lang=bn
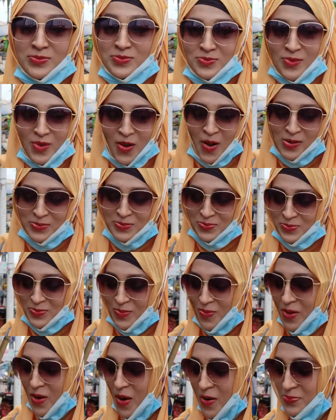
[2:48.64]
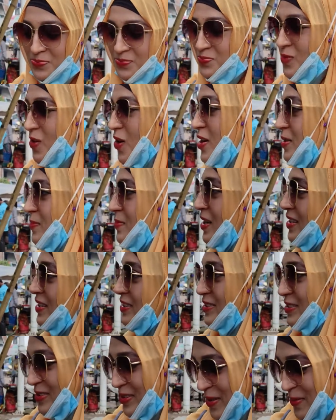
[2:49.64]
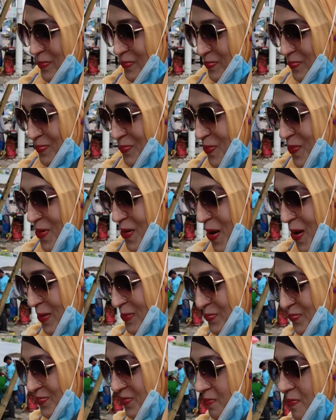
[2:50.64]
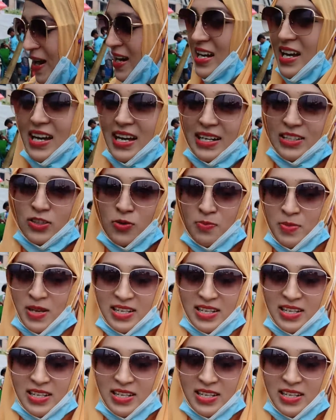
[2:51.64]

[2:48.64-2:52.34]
কদবেলটা আসলেই অনেক মজার ছিল আপনারাও খেয়ে দেখতে পারেন